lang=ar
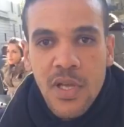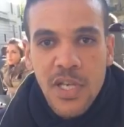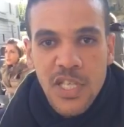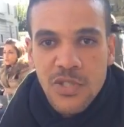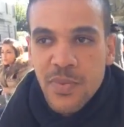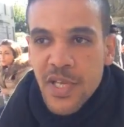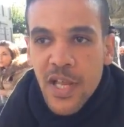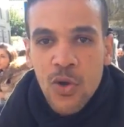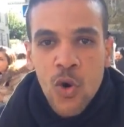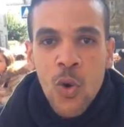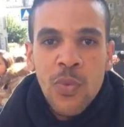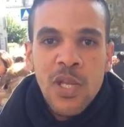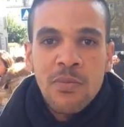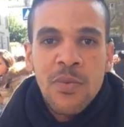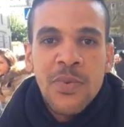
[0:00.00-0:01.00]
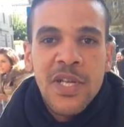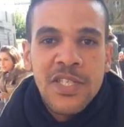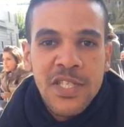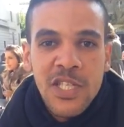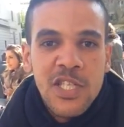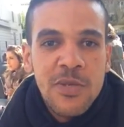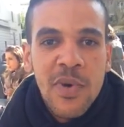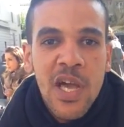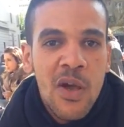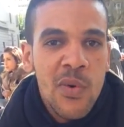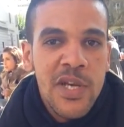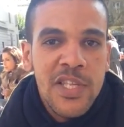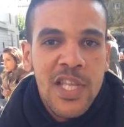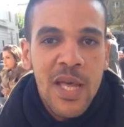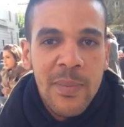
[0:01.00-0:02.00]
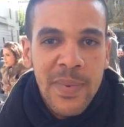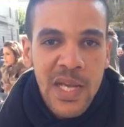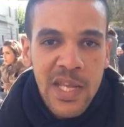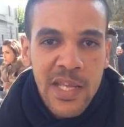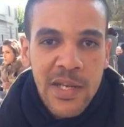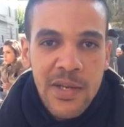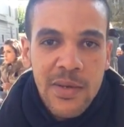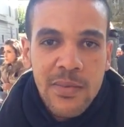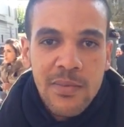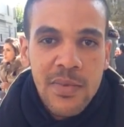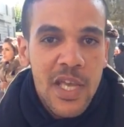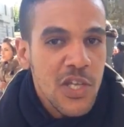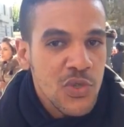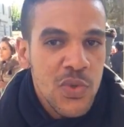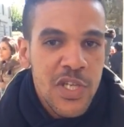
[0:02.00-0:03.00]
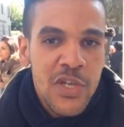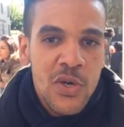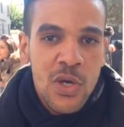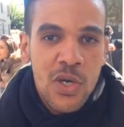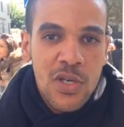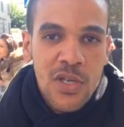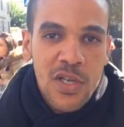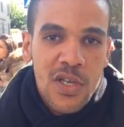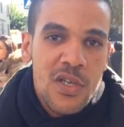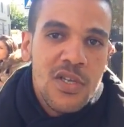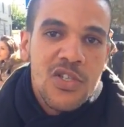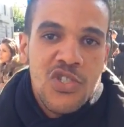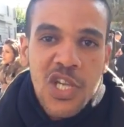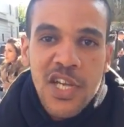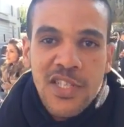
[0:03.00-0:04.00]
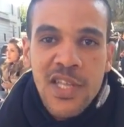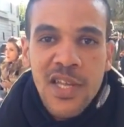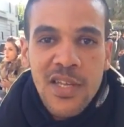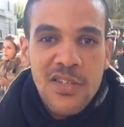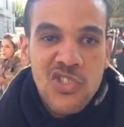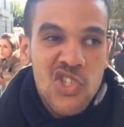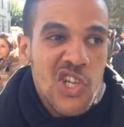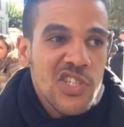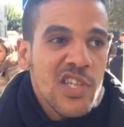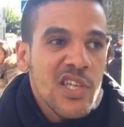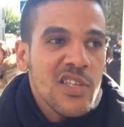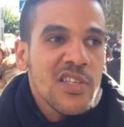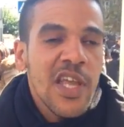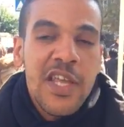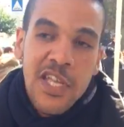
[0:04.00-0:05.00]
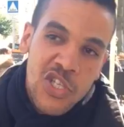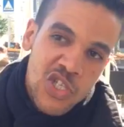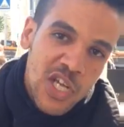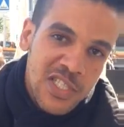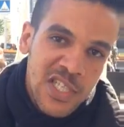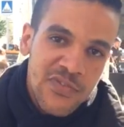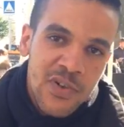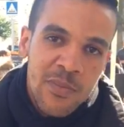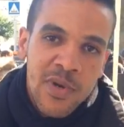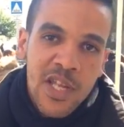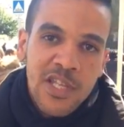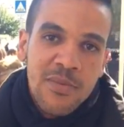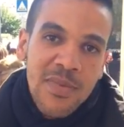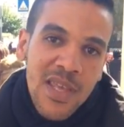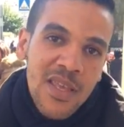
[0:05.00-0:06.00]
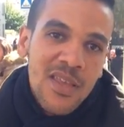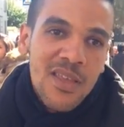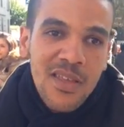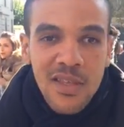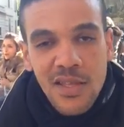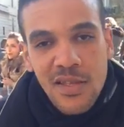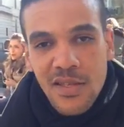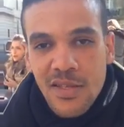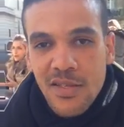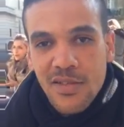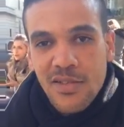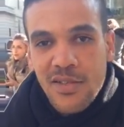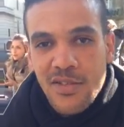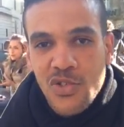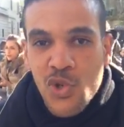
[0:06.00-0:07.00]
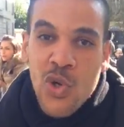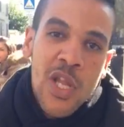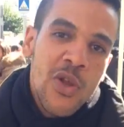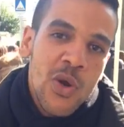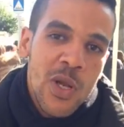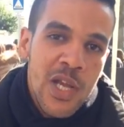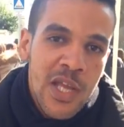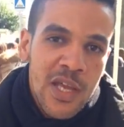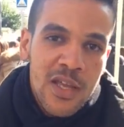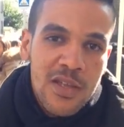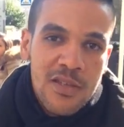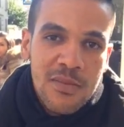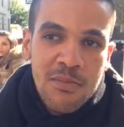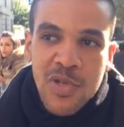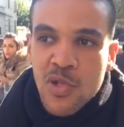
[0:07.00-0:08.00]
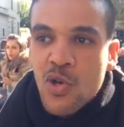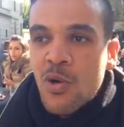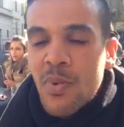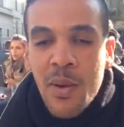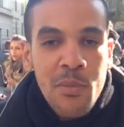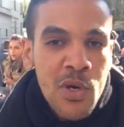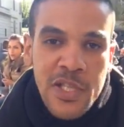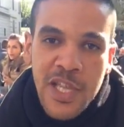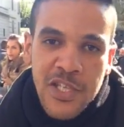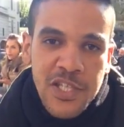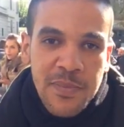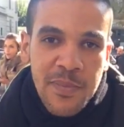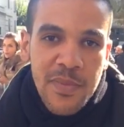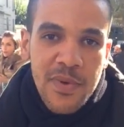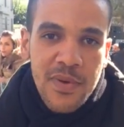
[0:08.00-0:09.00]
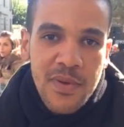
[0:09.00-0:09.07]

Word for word: حنا سمانه كومبلي مبريسي الجمعه حوانيت تقام بالعين كاش وين يروح جاردان جاردان دايرين جاردان في البلاد مي شكون اللي يروح ليه بتروح مع امك تحشم